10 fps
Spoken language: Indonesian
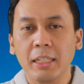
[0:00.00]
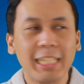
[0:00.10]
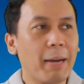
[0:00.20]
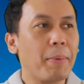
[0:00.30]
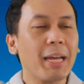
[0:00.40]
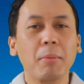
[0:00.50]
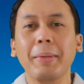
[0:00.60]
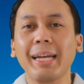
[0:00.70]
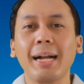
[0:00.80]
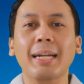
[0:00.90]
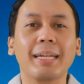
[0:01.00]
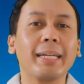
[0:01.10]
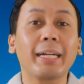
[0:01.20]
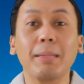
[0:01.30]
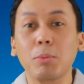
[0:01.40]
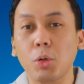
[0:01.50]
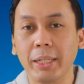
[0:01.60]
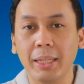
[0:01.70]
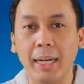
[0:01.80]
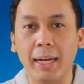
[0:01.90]
Siapa yang memegang rekening kripto
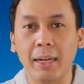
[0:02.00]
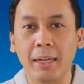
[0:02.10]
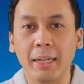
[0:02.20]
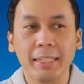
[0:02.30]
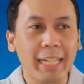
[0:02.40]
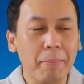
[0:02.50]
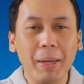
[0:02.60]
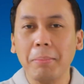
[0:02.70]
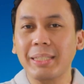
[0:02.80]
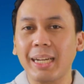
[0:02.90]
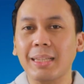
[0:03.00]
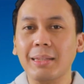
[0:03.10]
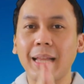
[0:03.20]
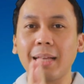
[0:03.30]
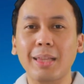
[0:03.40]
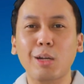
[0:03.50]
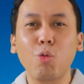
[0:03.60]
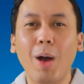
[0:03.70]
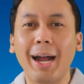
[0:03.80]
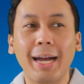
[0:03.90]
kita? Siapa yang mencatat data
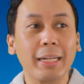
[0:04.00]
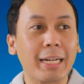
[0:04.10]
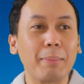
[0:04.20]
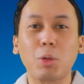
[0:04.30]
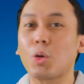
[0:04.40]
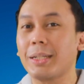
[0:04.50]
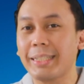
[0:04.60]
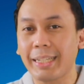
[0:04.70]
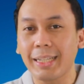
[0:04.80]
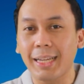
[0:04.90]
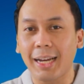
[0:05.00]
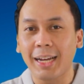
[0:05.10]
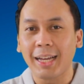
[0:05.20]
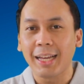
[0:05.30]
keuangan cryptocurrency kita?